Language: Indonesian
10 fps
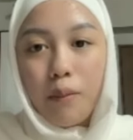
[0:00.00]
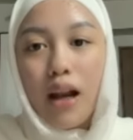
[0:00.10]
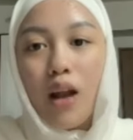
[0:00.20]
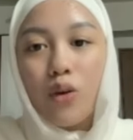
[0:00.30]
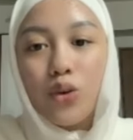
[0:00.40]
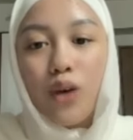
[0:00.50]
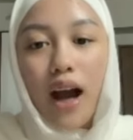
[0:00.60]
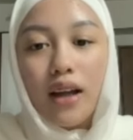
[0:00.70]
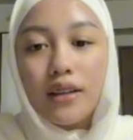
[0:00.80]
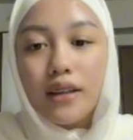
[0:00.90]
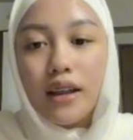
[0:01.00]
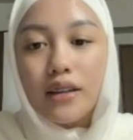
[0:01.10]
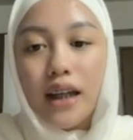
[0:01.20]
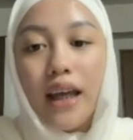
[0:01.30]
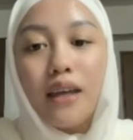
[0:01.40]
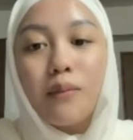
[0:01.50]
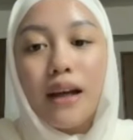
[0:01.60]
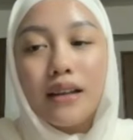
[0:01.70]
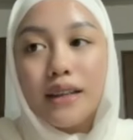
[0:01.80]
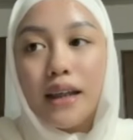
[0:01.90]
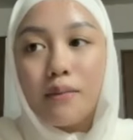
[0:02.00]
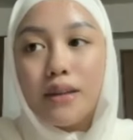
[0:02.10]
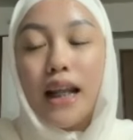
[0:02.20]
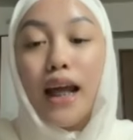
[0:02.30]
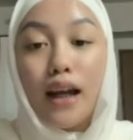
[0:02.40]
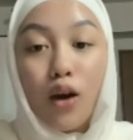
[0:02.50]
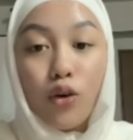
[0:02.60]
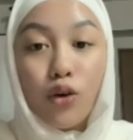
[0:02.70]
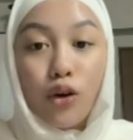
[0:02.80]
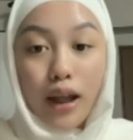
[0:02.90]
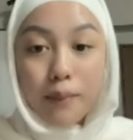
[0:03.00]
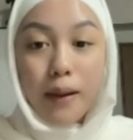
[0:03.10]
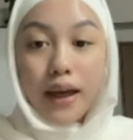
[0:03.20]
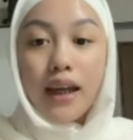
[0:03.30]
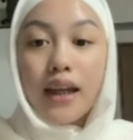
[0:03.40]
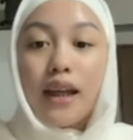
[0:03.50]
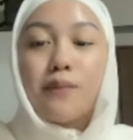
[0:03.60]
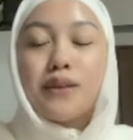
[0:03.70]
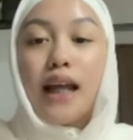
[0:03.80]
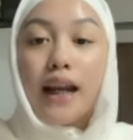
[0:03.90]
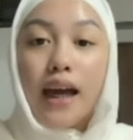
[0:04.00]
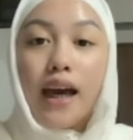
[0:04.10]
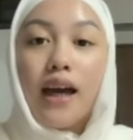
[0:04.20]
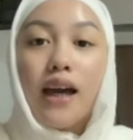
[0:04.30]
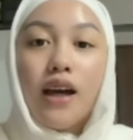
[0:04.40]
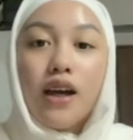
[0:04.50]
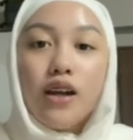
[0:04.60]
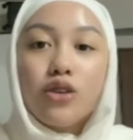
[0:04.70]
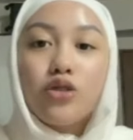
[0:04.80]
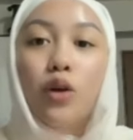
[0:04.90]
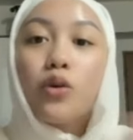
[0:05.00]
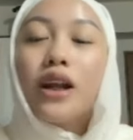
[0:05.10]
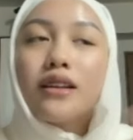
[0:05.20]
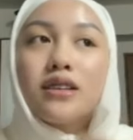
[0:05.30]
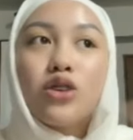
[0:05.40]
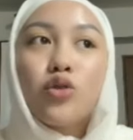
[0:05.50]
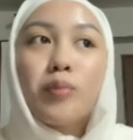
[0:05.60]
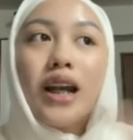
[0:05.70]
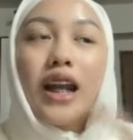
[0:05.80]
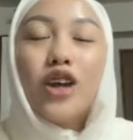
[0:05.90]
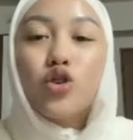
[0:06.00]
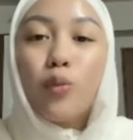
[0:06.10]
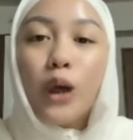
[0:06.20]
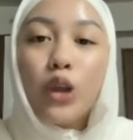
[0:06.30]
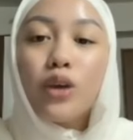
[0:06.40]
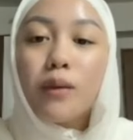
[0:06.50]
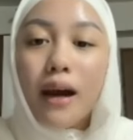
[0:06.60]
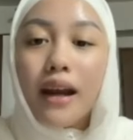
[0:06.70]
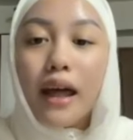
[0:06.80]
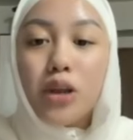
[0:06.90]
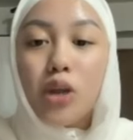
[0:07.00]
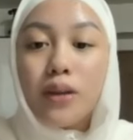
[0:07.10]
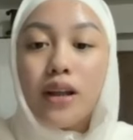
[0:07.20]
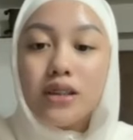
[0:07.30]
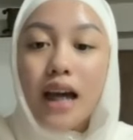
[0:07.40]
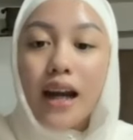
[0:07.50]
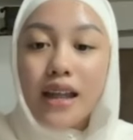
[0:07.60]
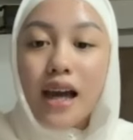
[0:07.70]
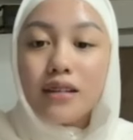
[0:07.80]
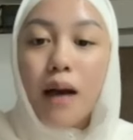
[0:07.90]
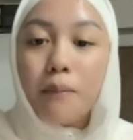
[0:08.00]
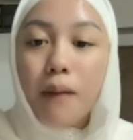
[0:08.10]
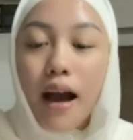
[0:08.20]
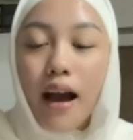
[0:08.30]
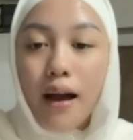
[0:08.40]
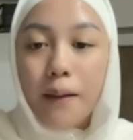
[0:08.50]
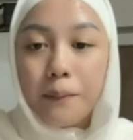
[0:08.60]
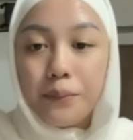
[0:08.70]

padahal aku tuh nggak ngerti caranya gimana sih misalnya kan aku lagi pakai ini nih misalnya terus aku nanti cantumin link shopping itu gimana yang bener-bener cari yang sama